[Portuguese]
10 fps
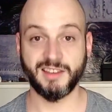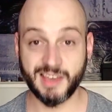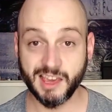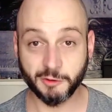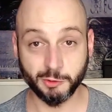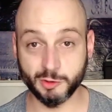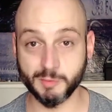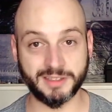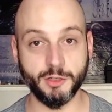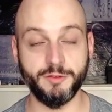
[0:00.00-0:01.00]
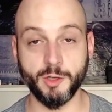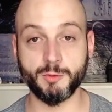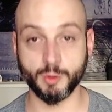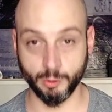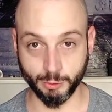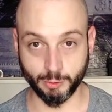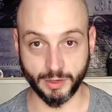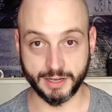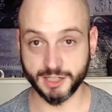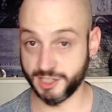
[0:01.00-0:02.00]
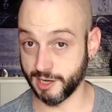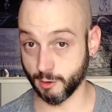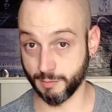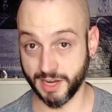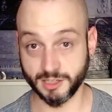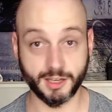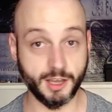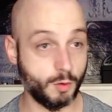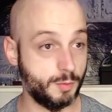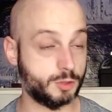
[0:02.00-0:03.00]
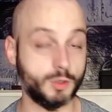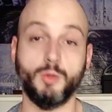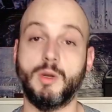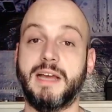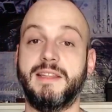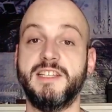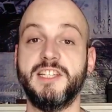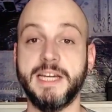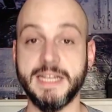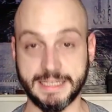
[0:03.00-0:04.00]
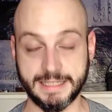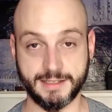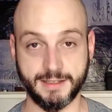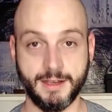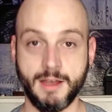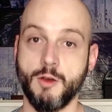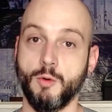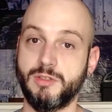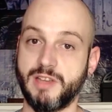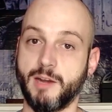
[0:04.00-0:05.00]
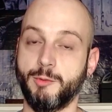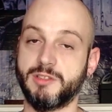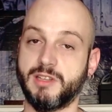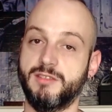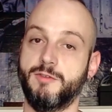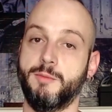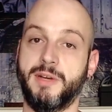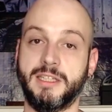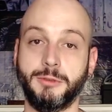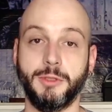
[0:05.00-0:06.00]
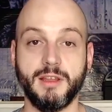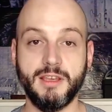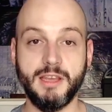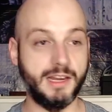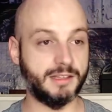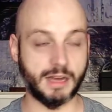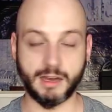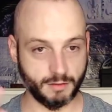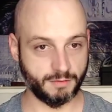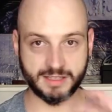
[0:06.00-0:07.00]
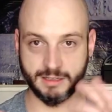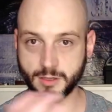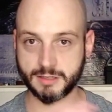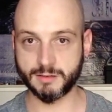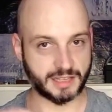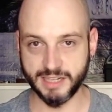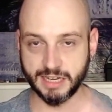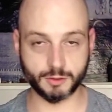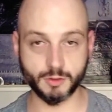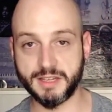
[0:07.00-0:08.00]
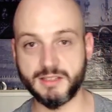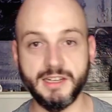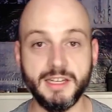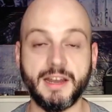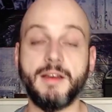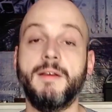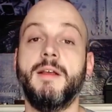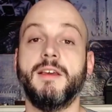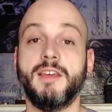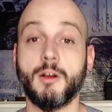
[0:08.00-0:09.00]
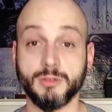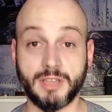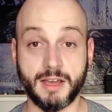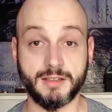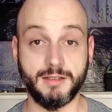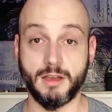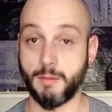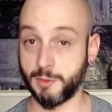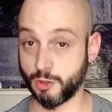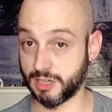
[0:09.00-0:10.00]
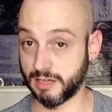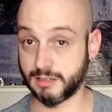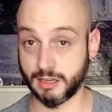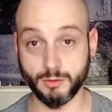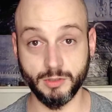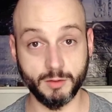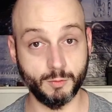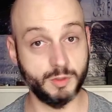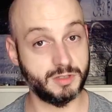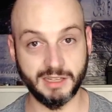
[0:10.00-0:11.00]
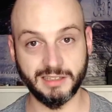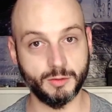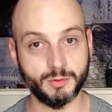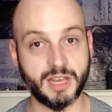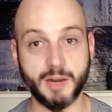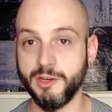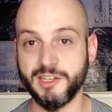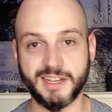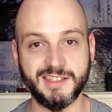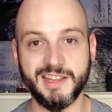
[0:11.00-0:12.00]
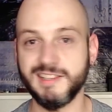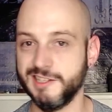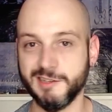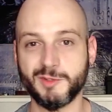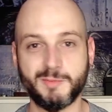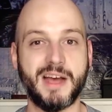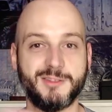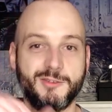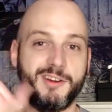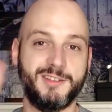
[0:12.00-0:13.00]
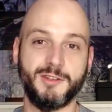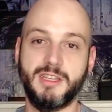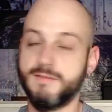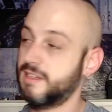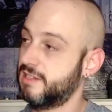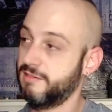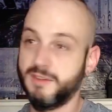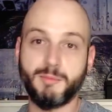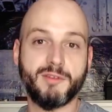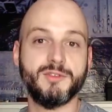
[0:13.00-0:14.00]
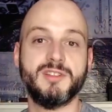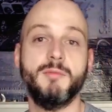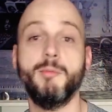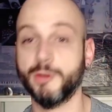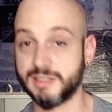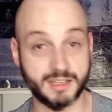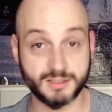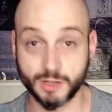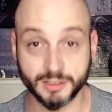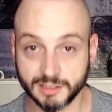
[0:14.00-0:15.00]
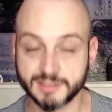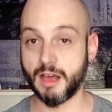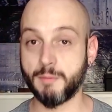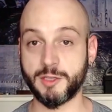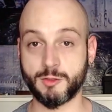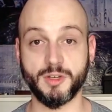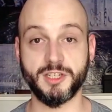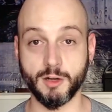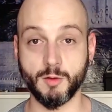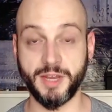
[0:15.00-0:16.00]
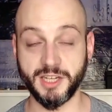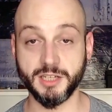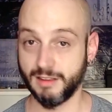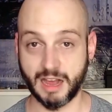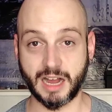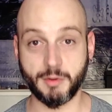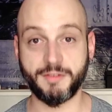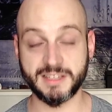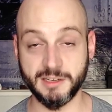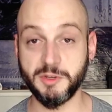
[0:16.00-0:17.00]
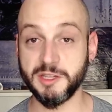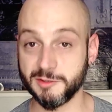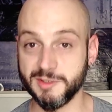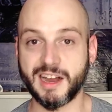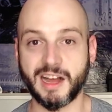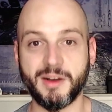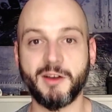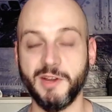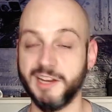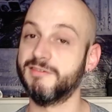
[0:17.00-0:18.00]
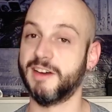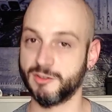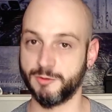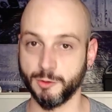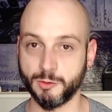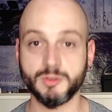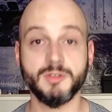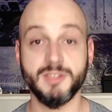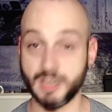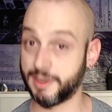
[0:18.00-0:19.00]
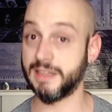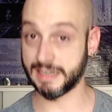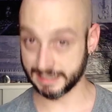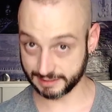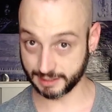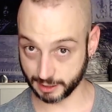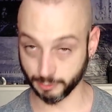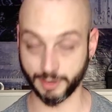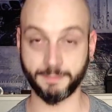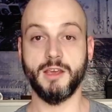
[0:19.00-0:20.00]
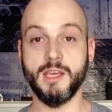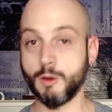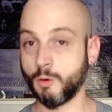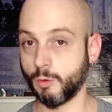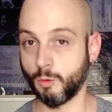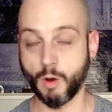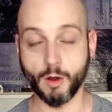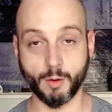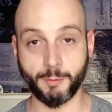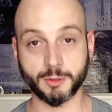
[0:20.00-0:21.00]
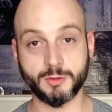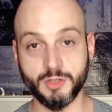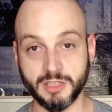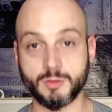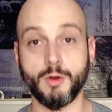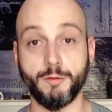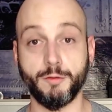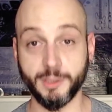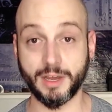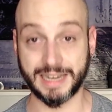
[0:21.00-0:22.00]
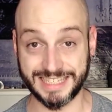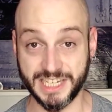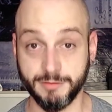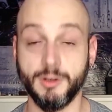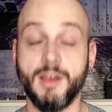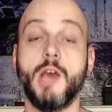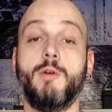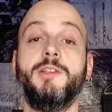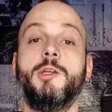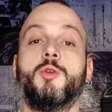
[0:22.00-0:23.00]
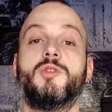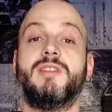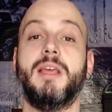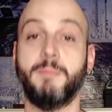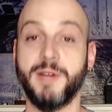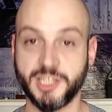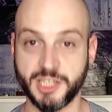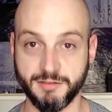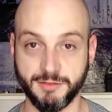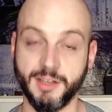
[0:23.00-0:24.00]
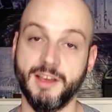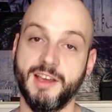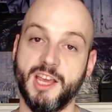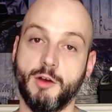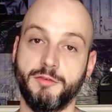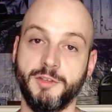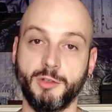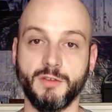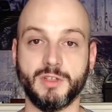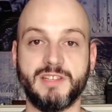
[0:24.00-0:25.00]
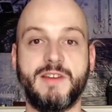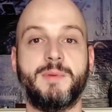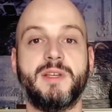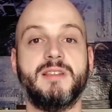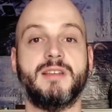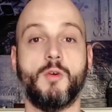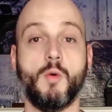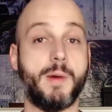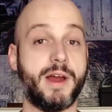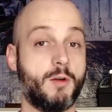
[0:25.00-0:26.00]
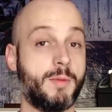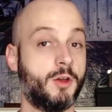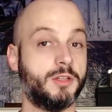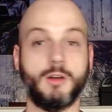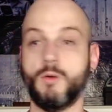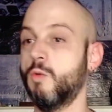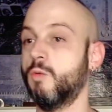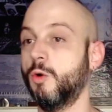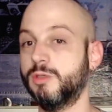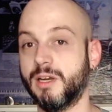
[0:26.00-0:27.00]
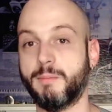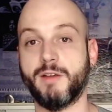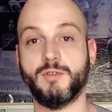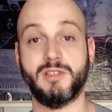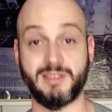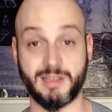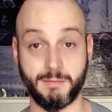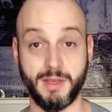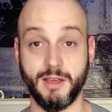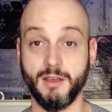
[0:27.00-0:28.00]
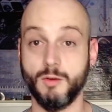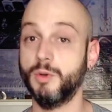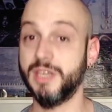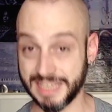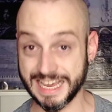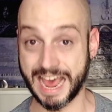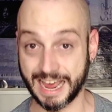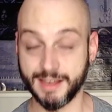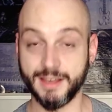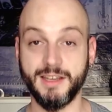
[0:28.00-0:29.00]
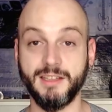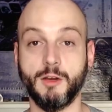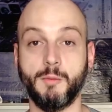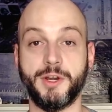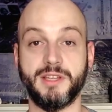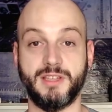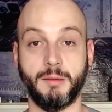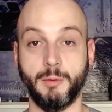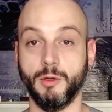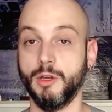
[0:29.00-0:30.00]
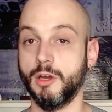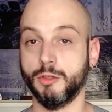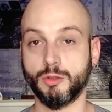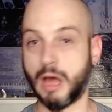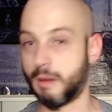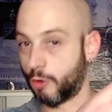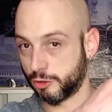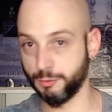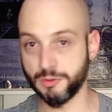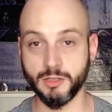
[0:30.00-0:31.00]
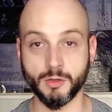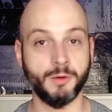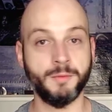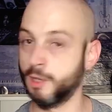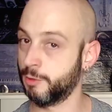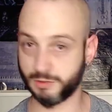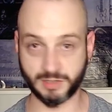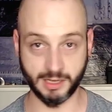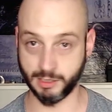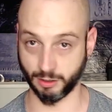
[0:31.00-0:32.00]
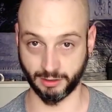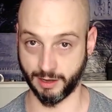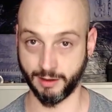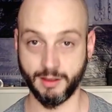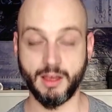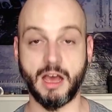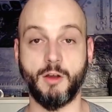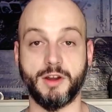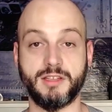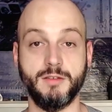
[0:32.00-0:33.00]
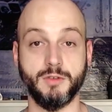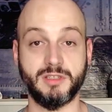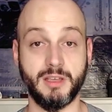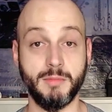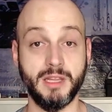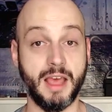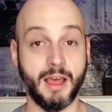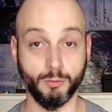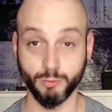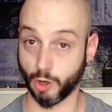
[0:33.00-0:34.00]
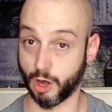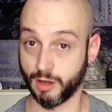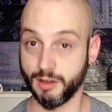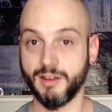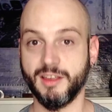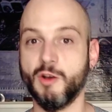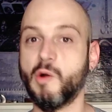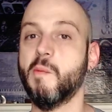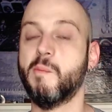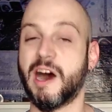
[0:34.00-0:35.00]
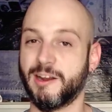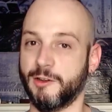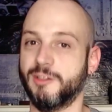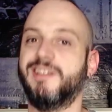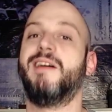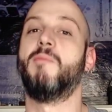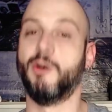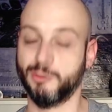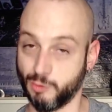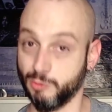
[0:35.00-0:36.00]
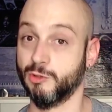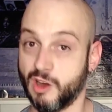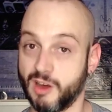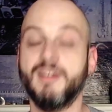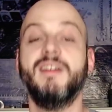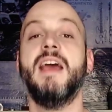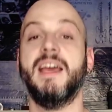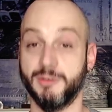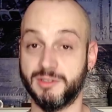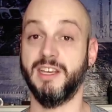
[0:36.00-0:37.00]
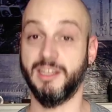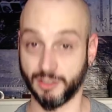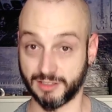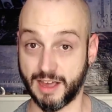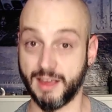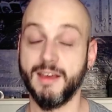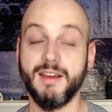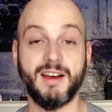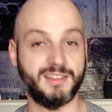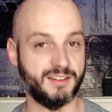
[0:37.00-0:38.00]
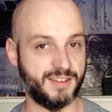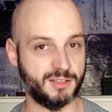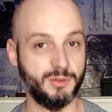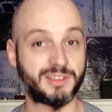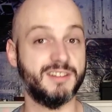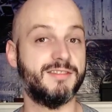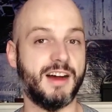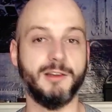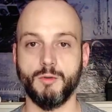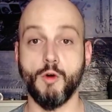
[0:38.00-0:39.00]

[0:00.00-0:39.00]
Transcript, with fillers: Quem que costuma ter ouvido absoluto, né? Geralmente é quem começou a tocar desde criança o cérebro está se formando e ele está fazendo as ligações ali, né? O que acontece? A pessoa já está estudando música, então o cérebro ele já destina um espaço, ó, isso aqui vai servir para você memorizar as notas. A pessoa geralmente acaba fazendo isso e acaba colhendo vários frutos de aprender desde cedo, né? E qual é o oposto disso? É o ouvido relativo, é o ouvido que eu sempre tive. É um ouvido que você vai precisar comparar uma nota com outra para você saber o que, que é. Então, por exemplo, a moto buzinou. Eu não sei que nota é. Agora, se você me der um dó, eu comparo a nota da moto com um dó e aí eu sei que nota é, através do intervalo.